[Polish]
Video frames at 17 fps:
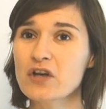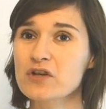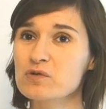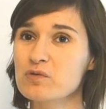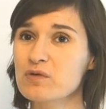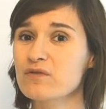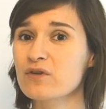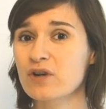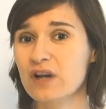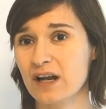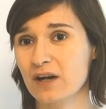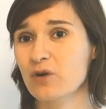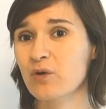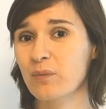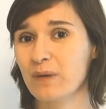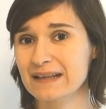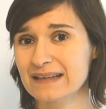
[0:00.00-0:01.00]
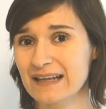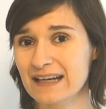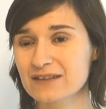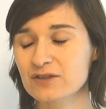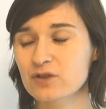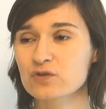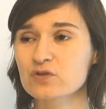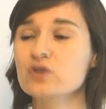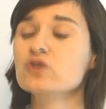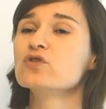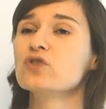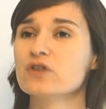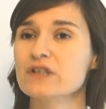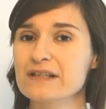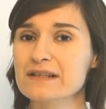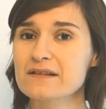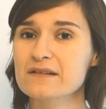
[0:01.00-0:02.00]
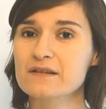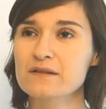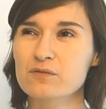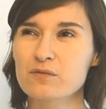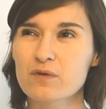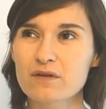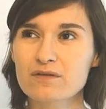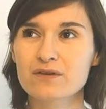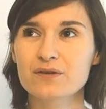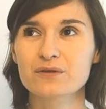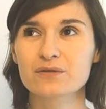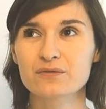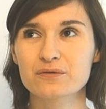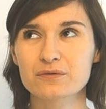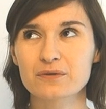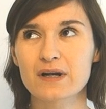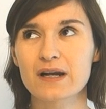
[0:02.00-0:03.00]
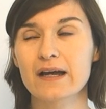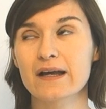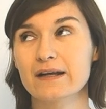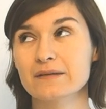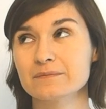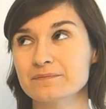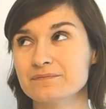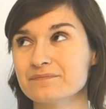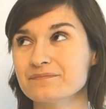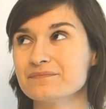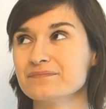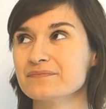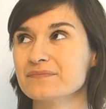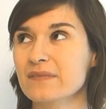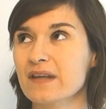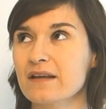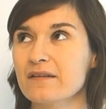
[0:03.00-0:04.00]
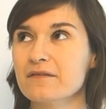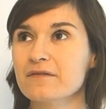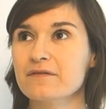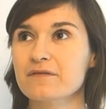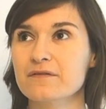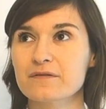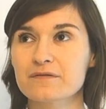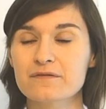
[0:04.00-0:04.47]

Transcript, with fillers: Słowo raccomandato no, to jest słowo, które mm, w,